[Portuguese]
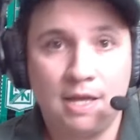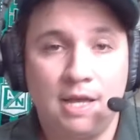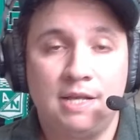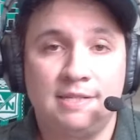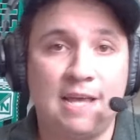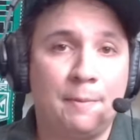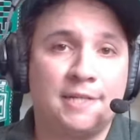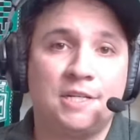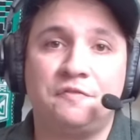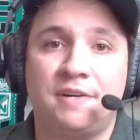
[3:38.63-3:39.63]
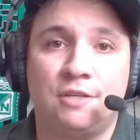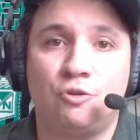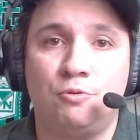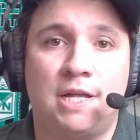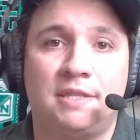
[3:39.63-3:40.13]
Sempre que a gente fala
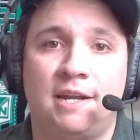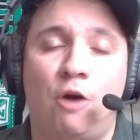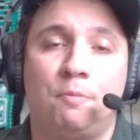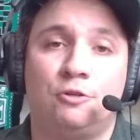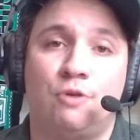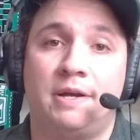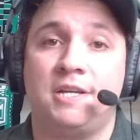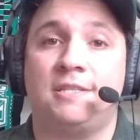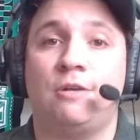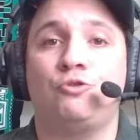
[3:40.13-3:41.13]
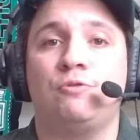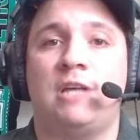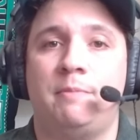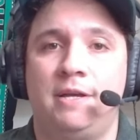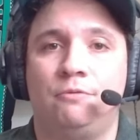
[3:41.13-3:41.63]
sobre o lateral, pessoal, a questão dos
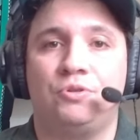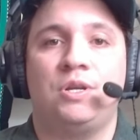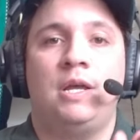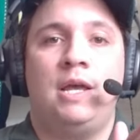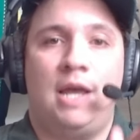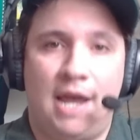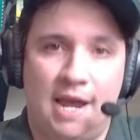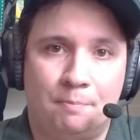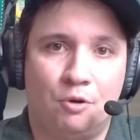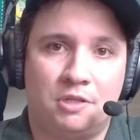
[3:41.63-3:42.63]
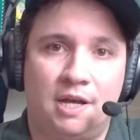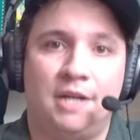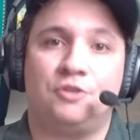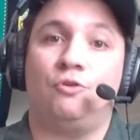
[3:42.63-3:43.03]
cruzamentos é importante.